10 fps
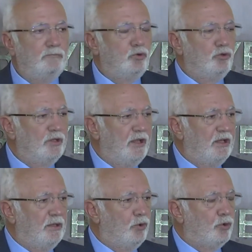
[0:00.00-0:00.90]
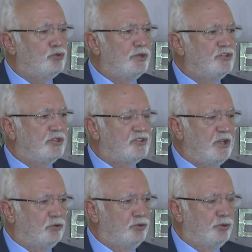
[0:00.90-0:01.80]
Bununla ilgili o süreci
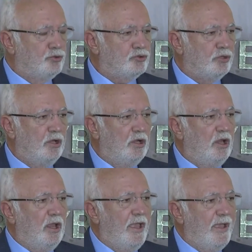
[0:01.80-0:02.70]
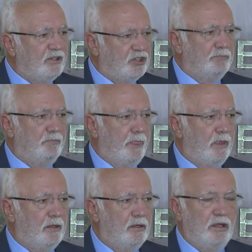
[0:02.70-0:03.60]
kısaltıyoruz. Her kim
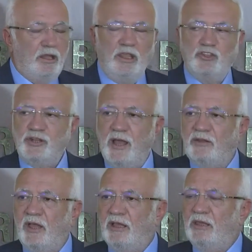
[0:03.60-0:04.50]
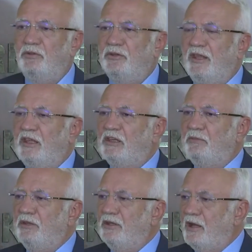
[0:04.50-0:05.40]
icra takibinde
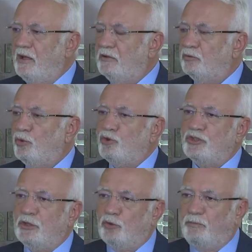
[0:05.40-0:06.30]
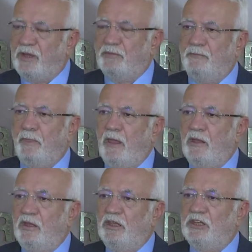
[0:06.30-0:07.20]
2000 lira dosya toplamı
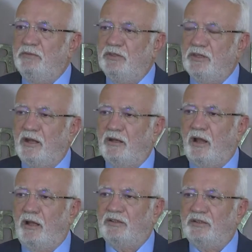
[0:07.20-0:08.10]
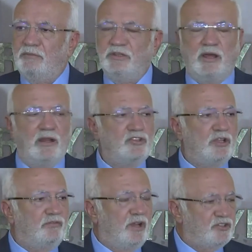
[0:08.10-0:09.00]
2000 liranın altında bir
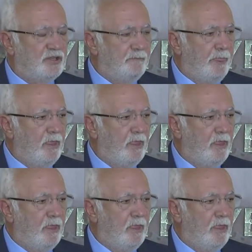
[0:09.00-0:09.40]
alacak varsa